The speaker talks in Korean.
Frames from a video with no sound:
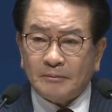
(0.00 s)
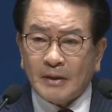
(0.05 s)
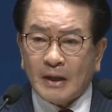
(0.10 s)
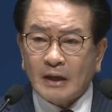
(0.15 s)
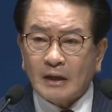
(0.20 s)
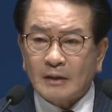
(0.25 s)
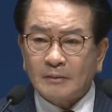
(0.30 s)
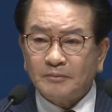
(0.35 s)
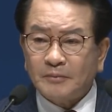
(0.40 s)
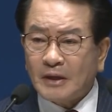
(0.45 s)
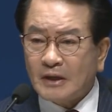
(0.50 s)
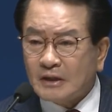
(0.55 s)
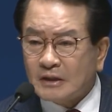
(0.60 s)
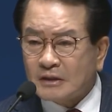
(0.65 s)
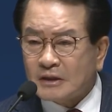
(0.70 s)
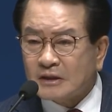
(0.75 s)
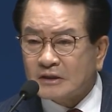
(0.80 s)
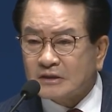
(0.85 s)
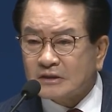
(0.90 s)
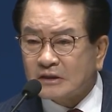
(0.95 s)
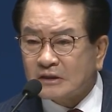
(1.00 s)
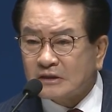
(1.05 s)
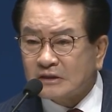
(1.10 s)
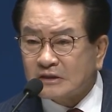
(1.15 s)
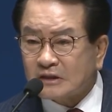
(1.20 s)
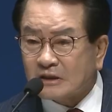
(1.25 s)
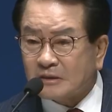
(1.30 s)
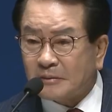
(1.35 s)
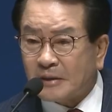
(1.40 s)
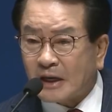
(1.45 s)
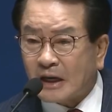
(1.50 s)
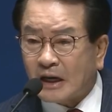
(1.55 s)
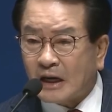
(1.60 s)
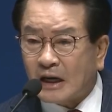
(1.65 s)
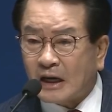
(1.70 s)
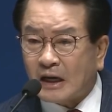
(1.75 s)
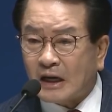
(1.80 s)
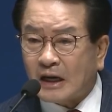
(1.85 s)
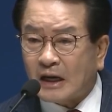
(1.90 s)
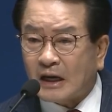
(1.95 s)
백배의 결실을
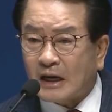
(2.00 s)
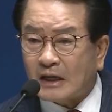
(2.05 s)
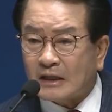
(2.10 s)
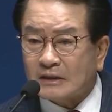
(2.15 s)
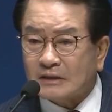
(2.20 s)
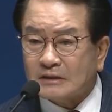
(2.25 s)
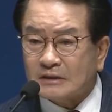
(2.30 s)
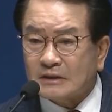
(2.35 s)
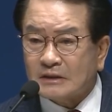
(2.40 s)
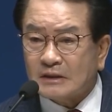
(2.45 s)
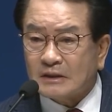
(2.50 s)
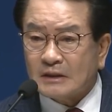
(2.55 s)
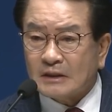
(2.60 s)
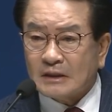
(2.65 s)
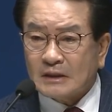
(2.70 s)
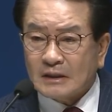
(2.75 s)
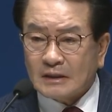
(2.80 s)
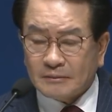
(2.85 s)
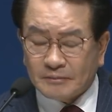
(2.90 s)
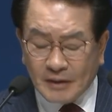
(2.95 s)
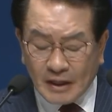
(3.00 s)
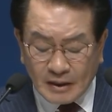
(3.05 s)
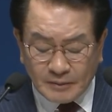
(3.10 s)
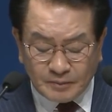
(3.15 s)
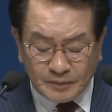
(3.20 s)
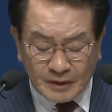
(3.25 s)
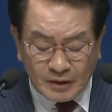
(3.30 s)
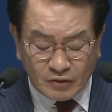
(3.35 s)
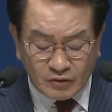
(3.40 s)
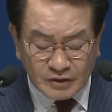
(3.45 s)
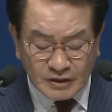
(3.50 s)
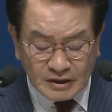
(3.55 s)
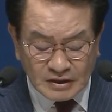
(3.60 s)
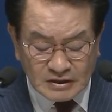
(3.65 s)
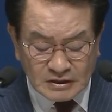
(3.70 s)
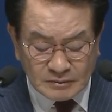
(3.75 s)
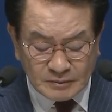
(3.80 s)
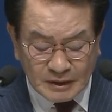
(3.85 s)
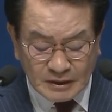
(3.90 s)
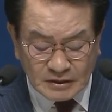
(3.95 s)
체험해라. 백배로
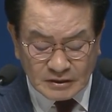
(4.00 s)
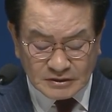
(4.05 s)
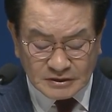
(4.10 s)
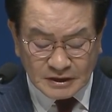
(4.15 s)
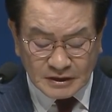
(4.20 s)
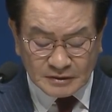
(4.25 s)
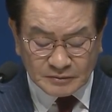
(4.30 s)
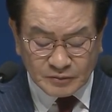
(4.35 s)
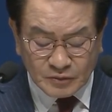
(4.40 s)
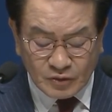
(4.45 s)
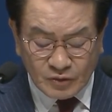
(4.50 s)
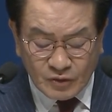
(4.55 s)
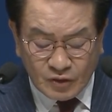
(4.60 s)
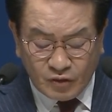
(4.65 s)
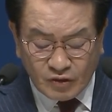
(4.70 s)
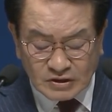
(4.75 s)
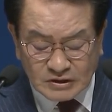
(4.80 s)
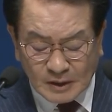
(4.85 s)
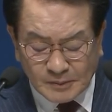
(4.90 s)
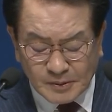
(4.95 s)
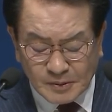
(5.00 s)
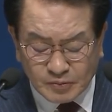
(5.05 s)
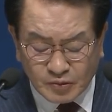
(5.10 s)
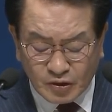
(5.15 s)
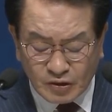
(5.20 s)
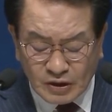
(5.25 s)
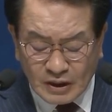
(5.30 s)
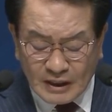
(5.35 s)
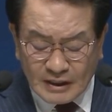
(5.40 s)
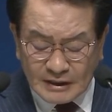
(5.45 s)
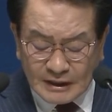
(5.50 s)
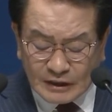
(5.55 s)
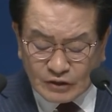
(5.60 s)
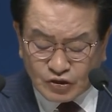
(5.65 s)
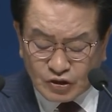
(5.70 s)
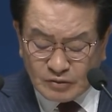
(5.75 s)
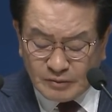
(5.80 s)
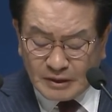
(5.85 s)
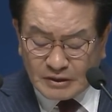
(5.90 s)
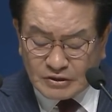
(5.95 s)
결심했는 체험. 오늘 살펴볼
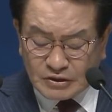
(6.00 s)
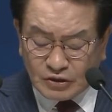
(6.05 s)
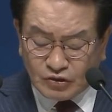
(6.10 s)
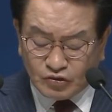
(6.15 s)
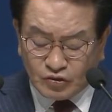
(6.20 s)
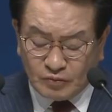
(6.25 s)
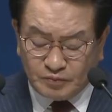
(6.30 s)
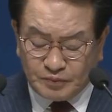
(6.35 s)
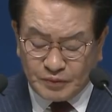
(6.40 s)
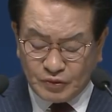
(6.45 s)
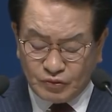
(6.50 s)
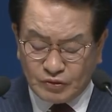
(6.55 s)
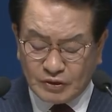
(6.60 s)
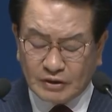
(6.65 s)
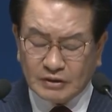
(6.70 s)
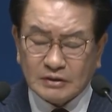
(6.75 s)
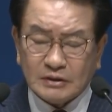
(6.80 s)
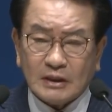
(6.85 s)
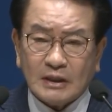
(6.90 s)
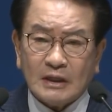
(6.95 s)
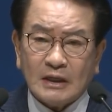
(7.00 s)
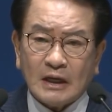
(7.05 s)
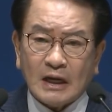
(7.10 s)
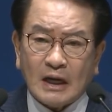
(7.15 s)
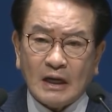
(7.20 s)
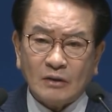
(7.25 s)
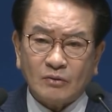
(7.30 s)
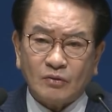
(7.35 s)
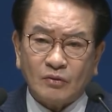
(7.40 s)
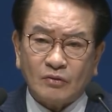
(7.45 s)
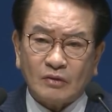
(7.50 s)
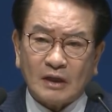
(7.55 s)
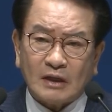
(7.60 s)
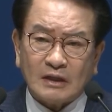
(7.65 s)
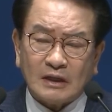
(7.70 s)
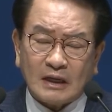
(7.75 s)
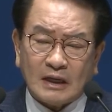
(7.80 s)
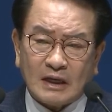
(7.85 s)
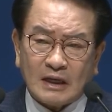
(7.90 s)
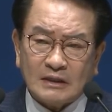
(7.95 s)
예수님의 천국 비유는
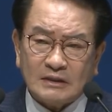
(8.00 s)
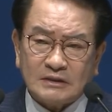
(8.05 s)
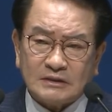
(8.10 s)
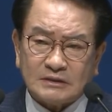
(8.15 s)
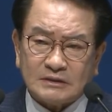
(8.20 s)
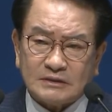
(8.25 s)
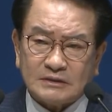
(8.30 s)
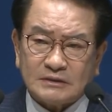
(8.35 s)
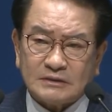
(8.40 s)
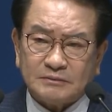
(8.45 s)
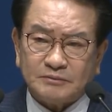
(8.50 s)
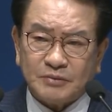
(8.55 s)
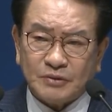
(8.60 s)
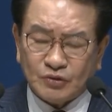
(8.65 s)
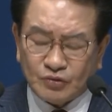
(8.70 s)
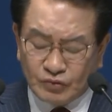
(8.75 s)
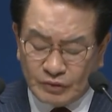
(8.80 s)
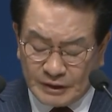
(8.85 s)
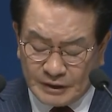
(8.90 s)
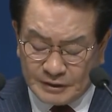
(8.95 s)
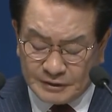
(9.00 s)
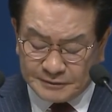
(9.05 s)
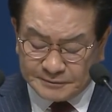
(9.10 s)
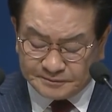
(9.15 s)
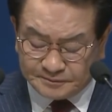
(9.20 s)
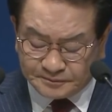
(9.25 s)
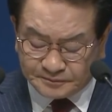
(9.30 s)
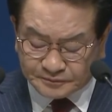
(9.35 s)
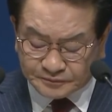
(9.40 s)
알곡과 가라지 비유예요.